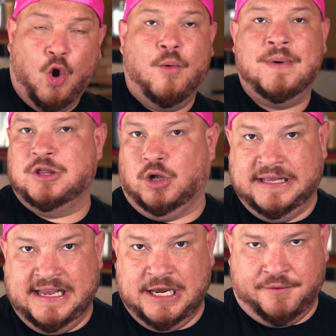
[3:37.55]
ou um
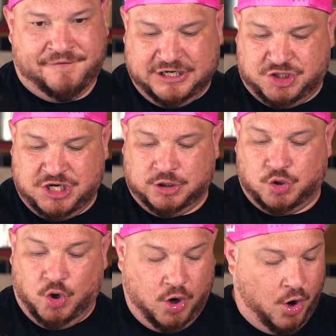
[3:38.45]
mandoline, um
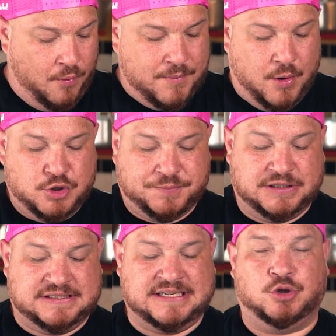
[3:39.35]
fatiador, ou o meu
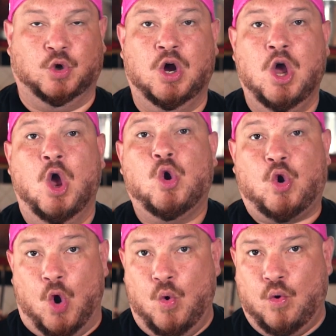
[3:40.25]
multiprocessador,
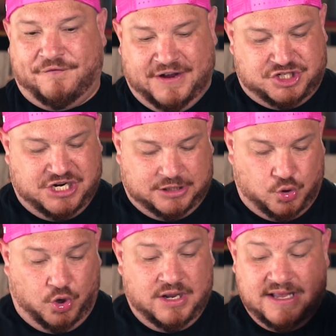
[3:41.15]
com o
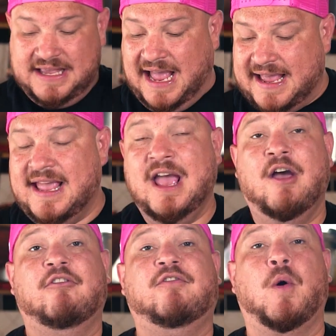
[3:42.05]
fatiador e aí
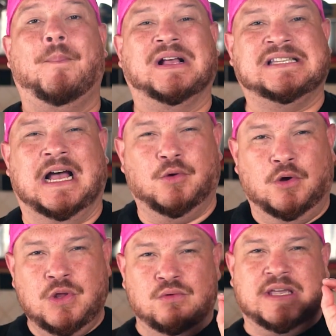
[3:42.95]
vou passá-lo.
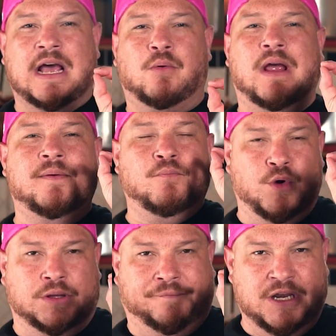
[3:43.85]
Eu não quero ele
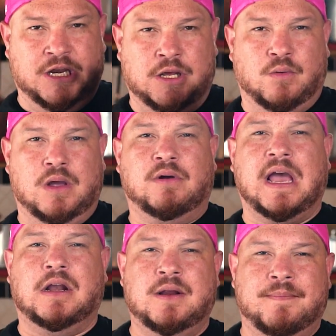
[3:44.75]
muito fininho, eu
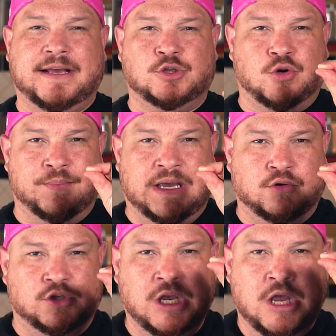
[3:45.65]
quero ele mais ou
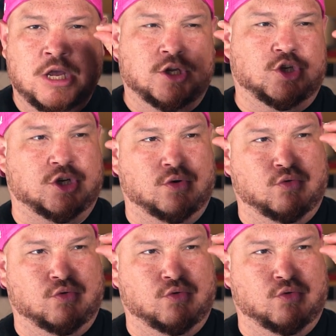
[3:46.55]
menos de